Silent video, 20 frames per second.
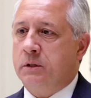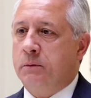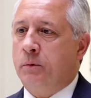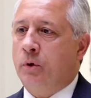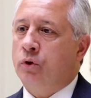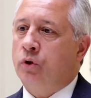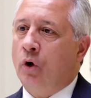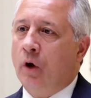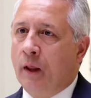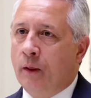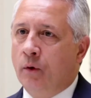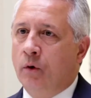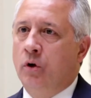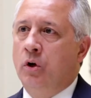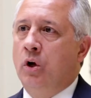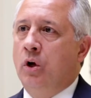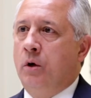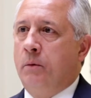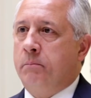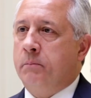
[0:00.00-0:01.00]
Y por otro lado,
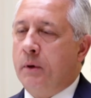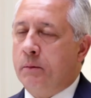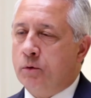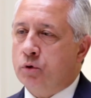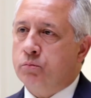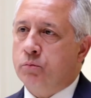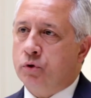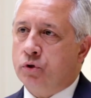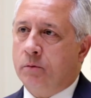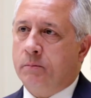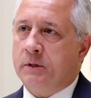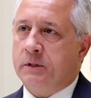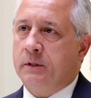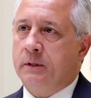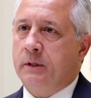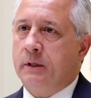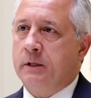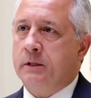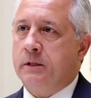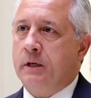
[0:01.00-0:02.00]
vemos mucho más
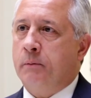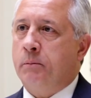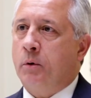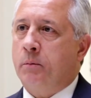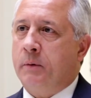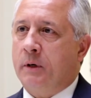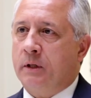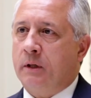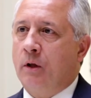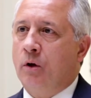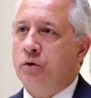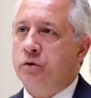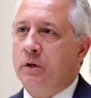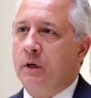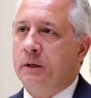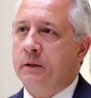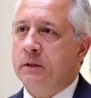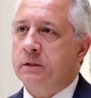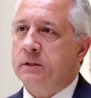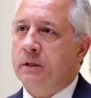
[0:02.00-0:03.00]
interés ya por parte de los
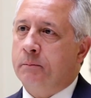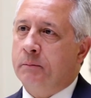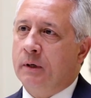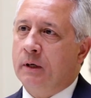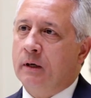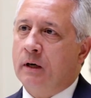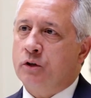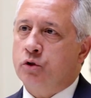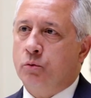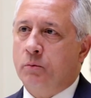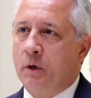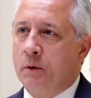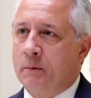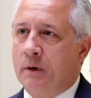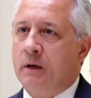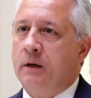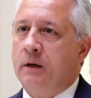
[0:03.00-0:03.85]
clientes también en asumir más